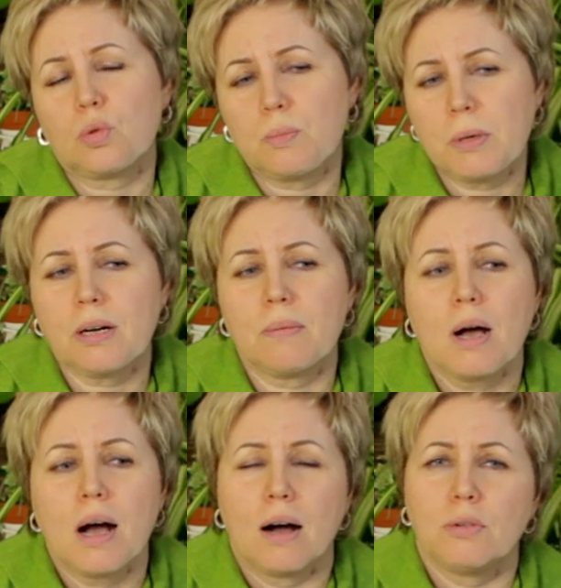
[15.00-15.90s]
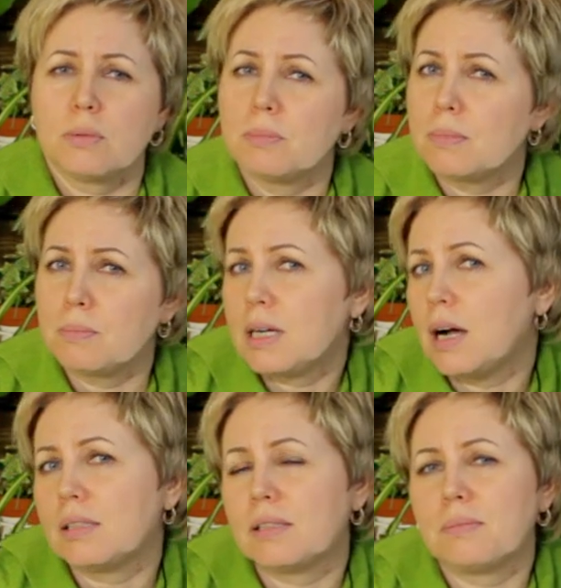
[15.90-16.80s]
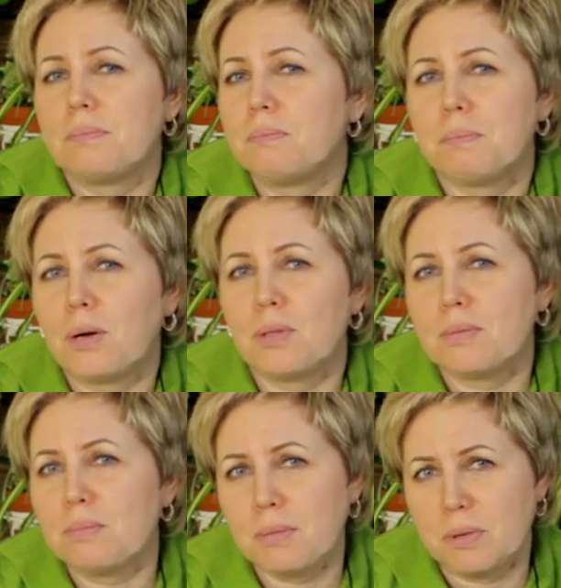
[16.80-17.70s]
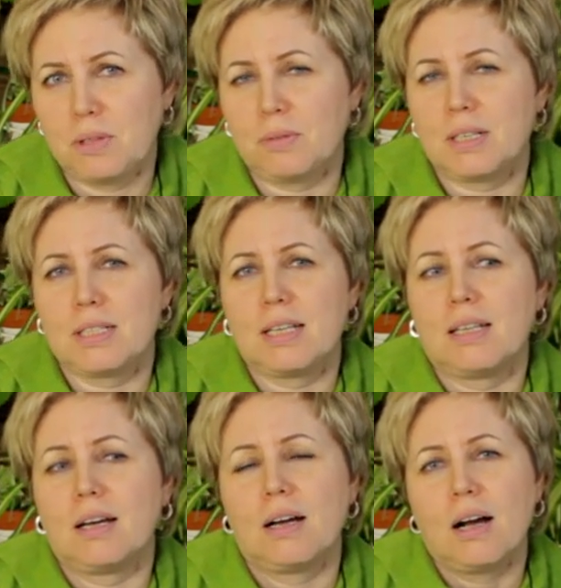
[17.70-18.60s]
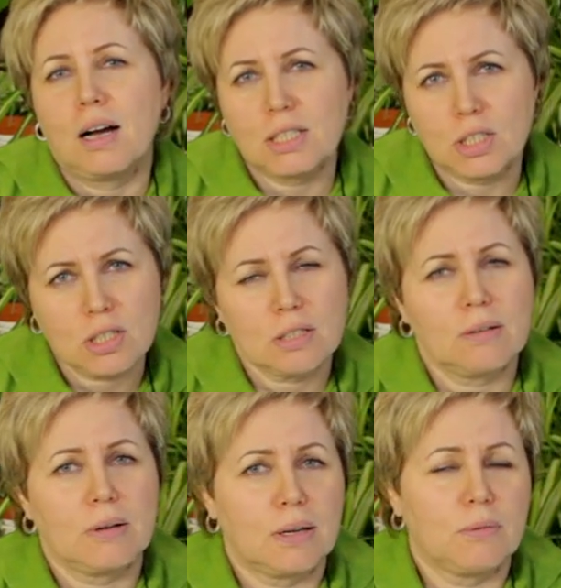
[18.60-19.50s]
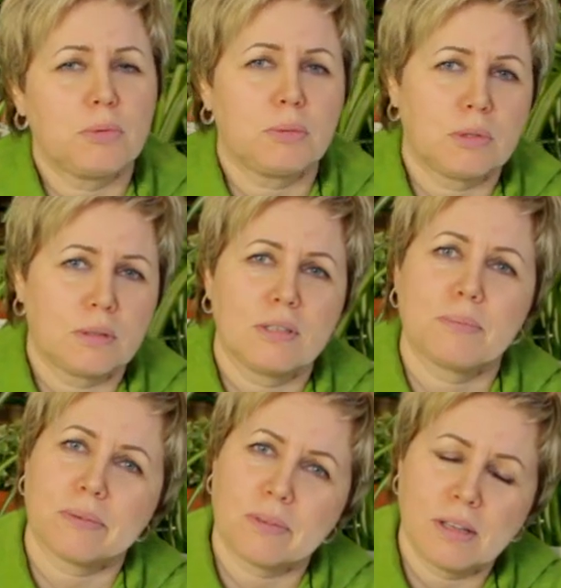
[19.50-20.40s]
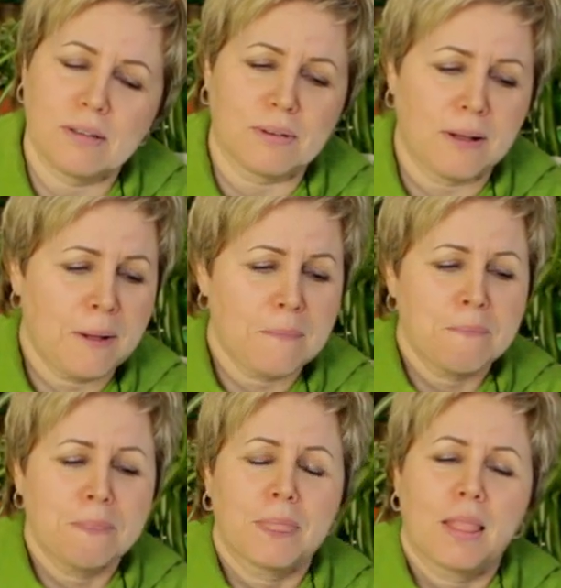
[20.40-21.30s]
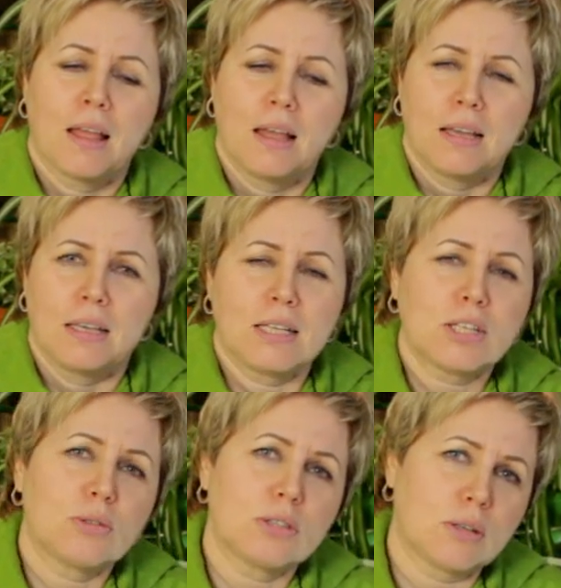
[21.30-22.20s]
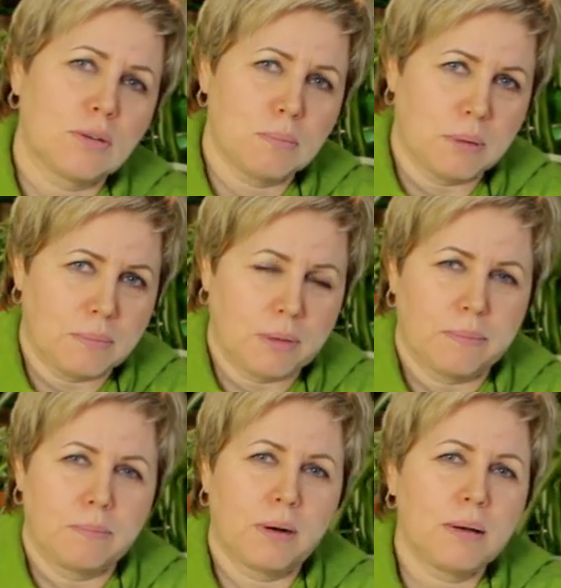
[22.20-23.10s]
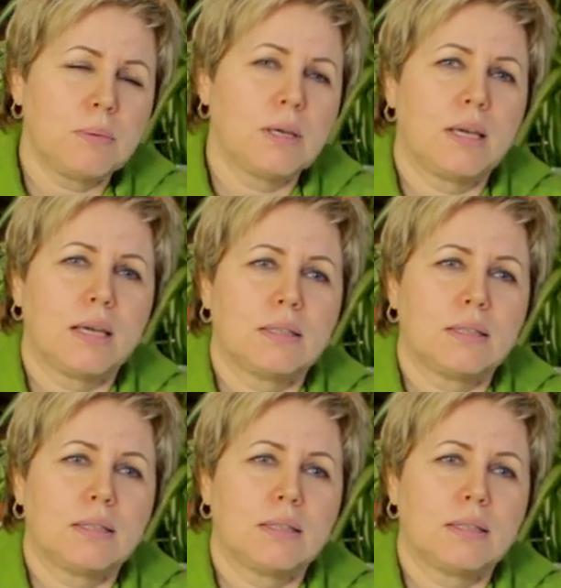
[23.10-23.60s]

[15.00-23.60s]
и с успехом, а вот мы как-то проходим мимо этого растения, хотя, честно говоря, в общем-то несправедливо. Итак, что же такое бами? Бами –